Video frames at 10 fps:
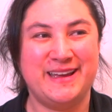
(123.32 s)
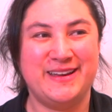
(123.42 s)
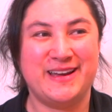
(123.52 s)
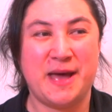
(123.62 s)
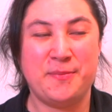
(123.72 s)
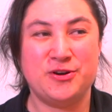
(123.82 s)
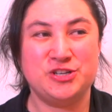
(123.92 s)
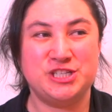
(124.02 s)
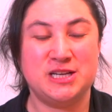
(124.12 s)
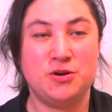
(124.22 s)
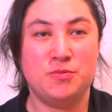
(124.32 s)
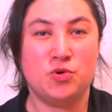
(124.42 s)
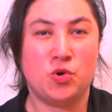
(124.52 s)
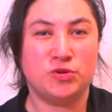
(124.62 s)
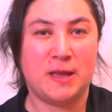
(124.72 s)
euh, rapprocher le
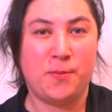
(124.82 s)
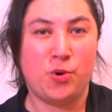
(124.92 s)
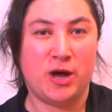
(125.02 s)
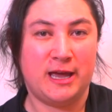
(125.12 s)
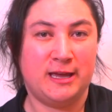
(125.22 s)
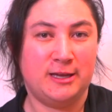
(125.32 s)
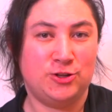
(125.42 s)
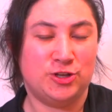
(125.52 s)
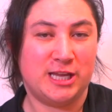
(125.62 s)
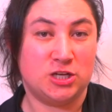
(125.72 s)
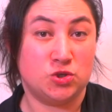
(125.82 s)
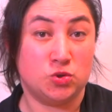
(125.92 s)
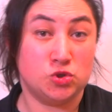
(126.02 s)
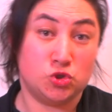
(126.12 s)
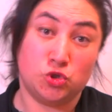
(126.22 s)
mot contemporain de quelque
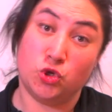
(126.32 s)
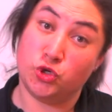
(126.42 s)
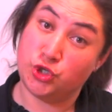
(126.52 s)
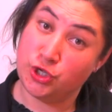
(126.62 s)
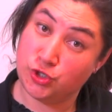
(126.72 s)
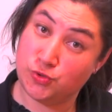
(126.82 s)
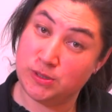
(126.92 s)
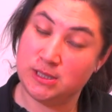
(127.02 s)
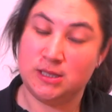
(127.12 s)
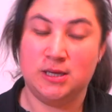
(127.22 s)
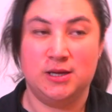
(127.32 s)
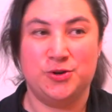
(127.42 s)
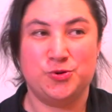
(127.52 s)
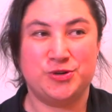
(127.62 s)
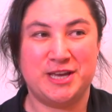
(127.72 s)
chose d'aujourd'hui
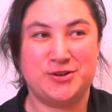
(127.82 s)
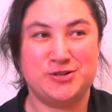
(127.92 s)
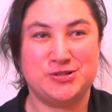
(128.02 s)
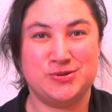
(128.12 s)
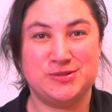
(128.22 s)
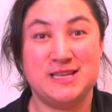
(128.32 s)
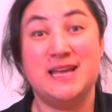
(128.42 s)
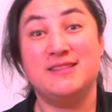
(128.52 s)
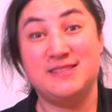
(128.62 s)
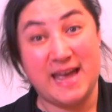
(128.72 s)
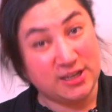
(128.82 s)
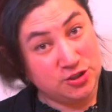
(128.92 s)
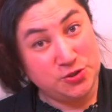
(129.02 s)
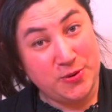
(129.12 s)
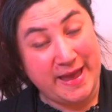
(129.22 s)
ou quelque chose
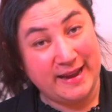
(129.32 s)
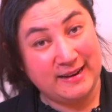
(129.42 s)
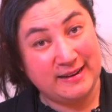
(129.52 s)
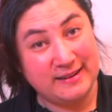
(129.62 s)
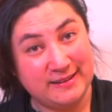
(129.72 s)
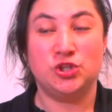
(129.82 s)
d'actuel,